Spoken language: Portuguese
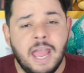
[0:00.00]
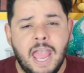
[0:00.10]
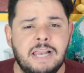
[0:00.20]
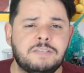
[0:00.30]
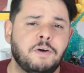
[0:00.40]

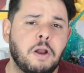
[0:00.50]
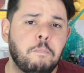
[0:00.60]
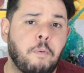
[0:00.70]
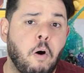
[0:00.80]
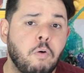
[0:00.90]
Eles
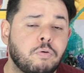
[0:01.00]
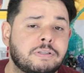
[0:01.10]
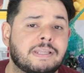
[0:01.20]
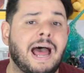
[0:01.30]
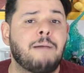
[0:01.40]
foram pouco
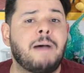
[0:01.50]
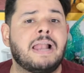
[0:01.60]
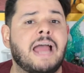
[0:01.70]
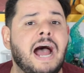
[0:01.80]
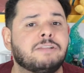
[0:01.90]

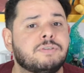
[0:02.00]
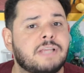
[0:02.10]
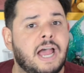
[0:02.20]
trabalhados